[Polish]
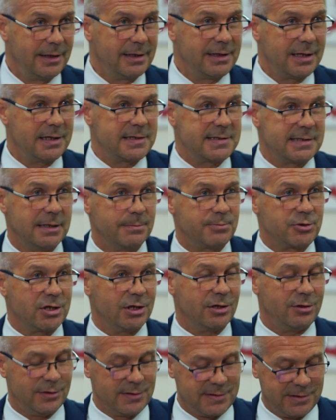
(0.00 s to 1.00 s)
Kielce
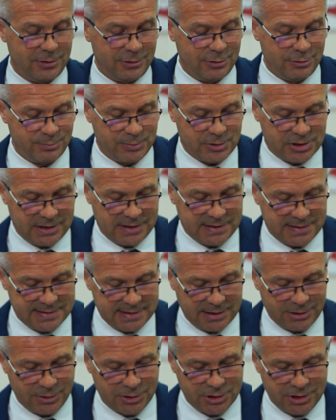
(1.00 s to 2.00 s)
przechodzą przez
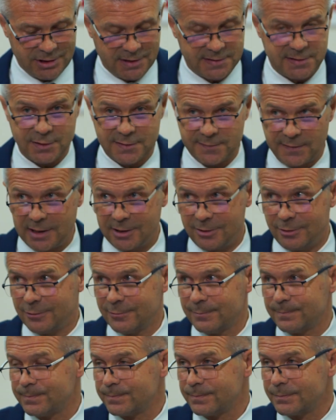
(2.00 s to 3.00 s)
zagrożenie z
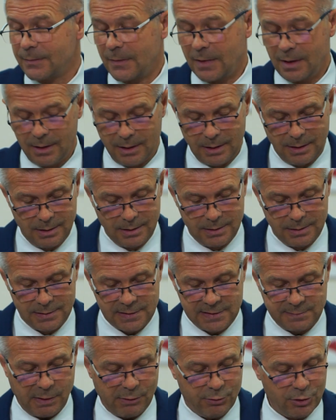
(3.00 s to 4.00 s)
rozwagą,
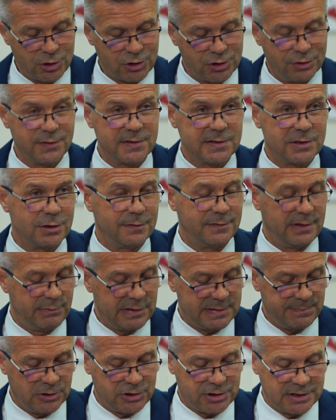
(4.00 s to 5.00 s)
z dbałością o zdrowie,
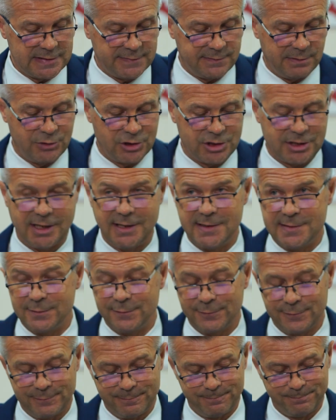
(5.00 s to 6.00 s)
bezpieczeństwo
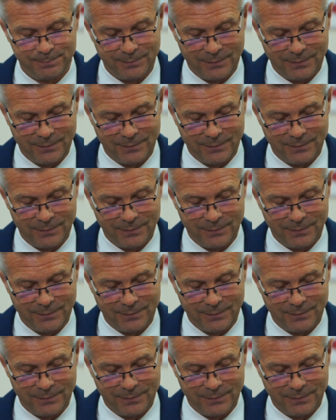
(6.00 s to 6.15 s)
mieszkańców.